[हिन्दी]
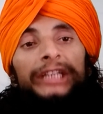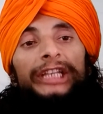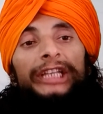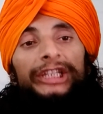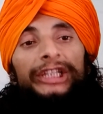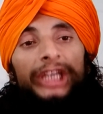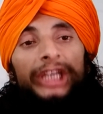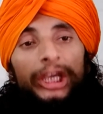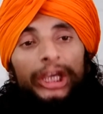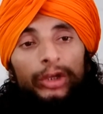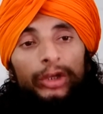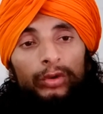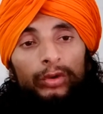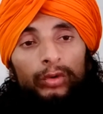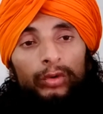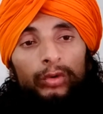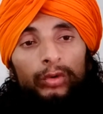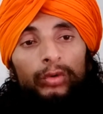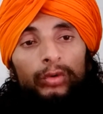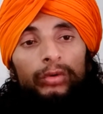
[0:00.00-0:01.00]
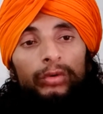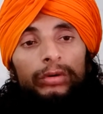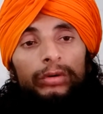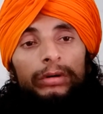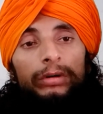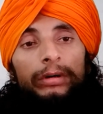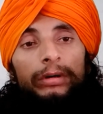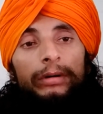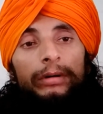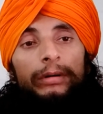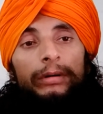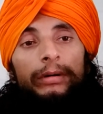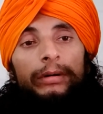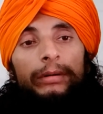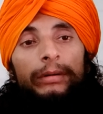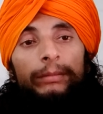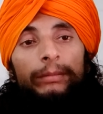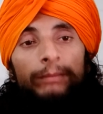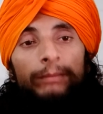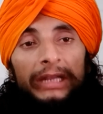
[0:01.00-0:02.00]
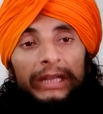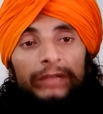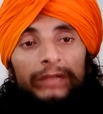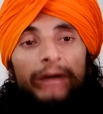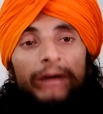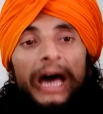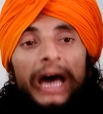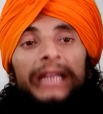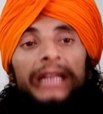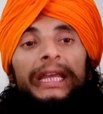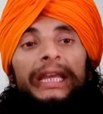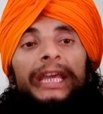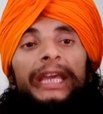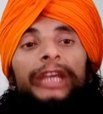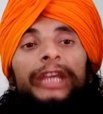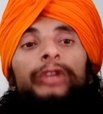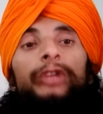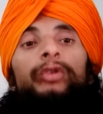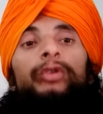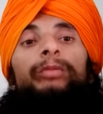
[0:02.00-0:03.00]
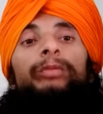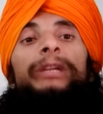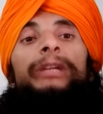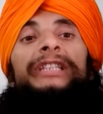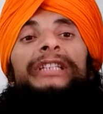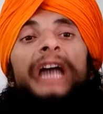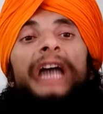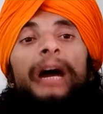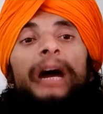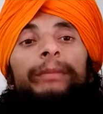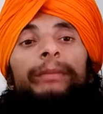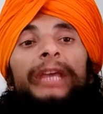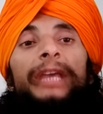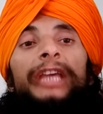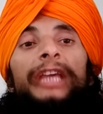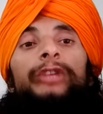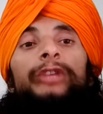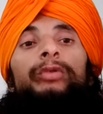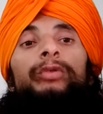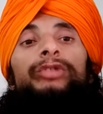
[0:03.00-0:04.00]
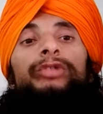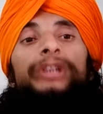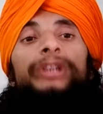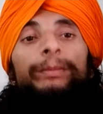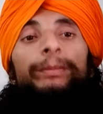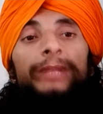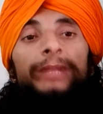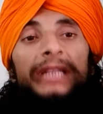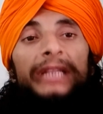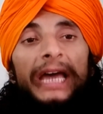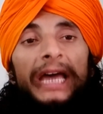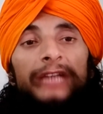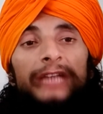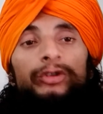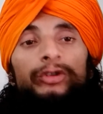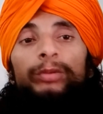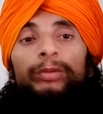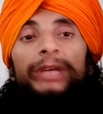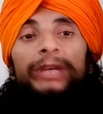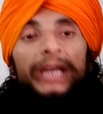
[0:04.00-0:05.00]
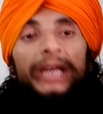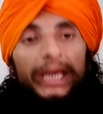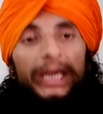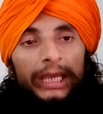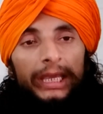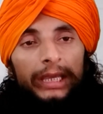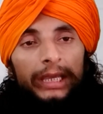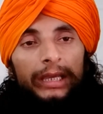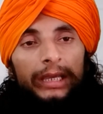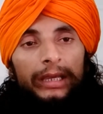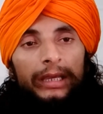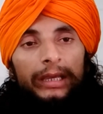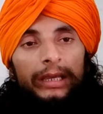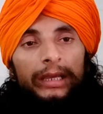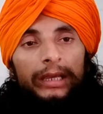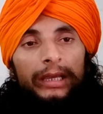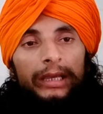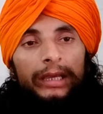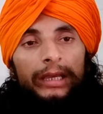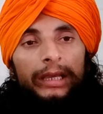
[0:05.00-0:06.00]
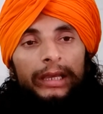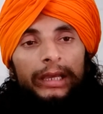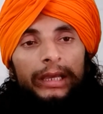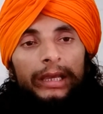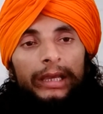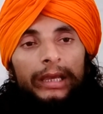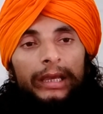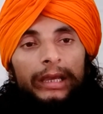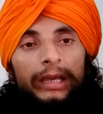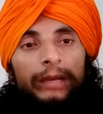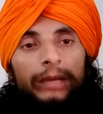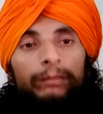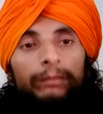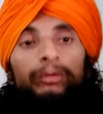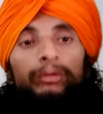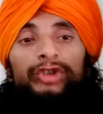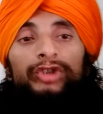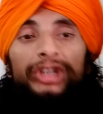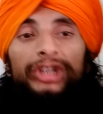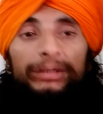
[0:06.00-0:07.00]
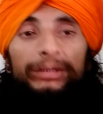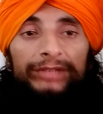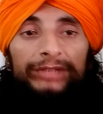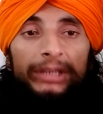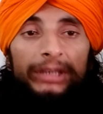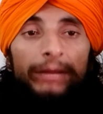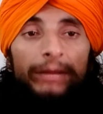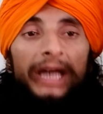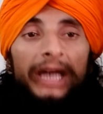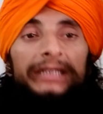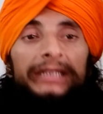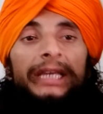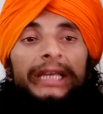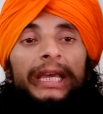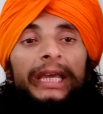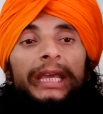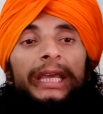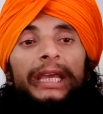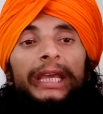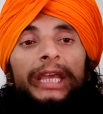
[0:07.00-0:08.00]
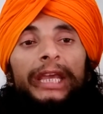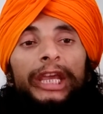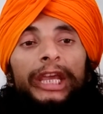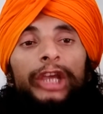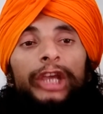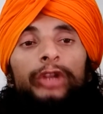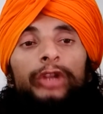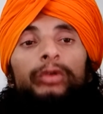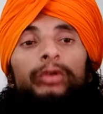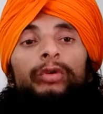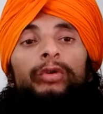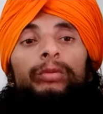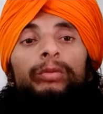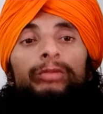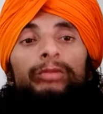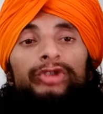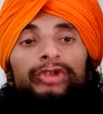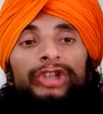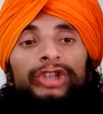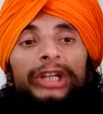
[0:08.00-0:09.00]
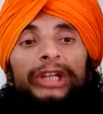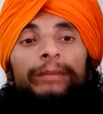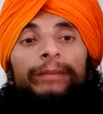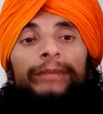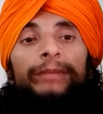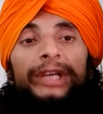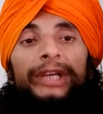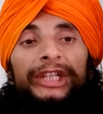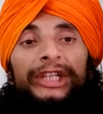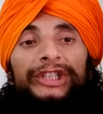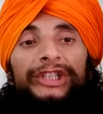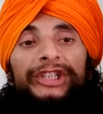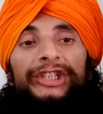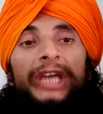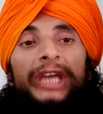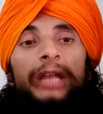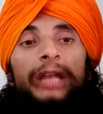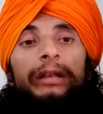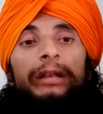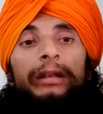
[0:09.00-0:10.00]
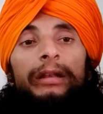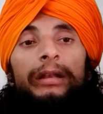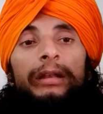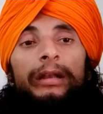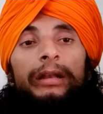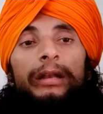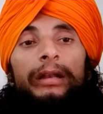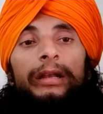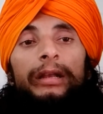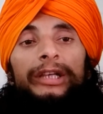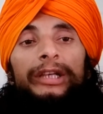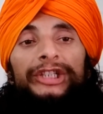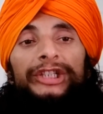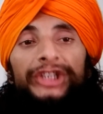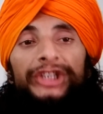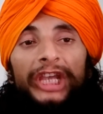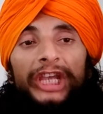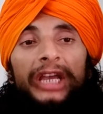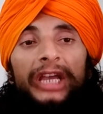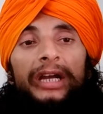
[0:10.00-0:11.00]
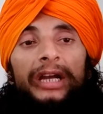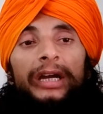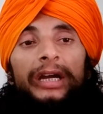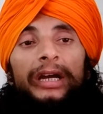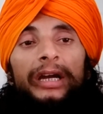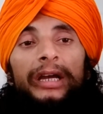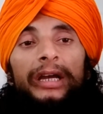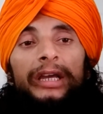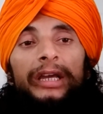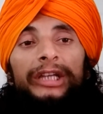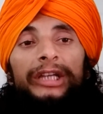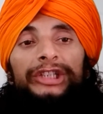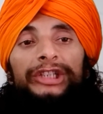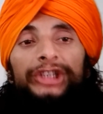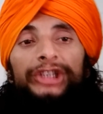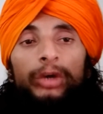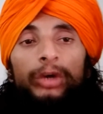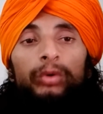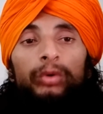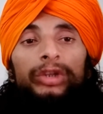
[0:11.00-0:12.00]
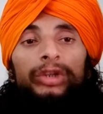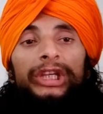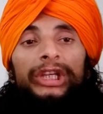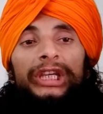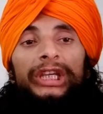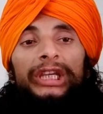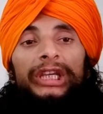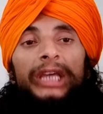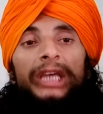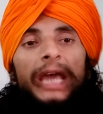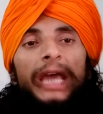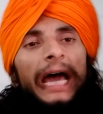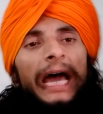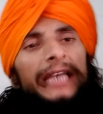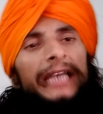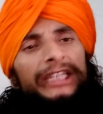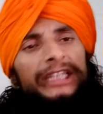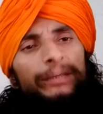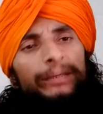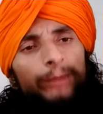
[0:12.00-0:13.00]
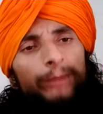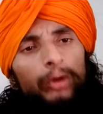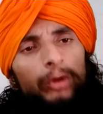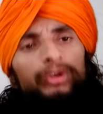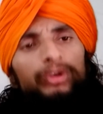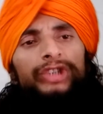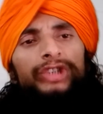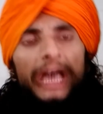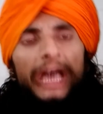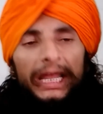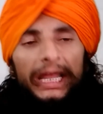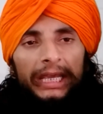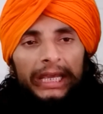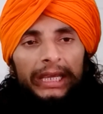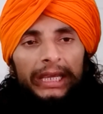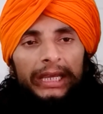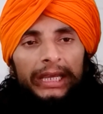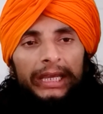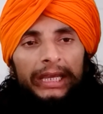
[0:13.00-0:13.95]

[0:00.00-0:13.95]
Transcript: जैसे हिंदू मतवाद है हिंदू मजहब या हिंदू संप्रदाय जो भी कहें मुस्लिम समाज है हिंदू मुस्लिम क्रिश्चियन सिख यहूदी ऐसे बहुत सारे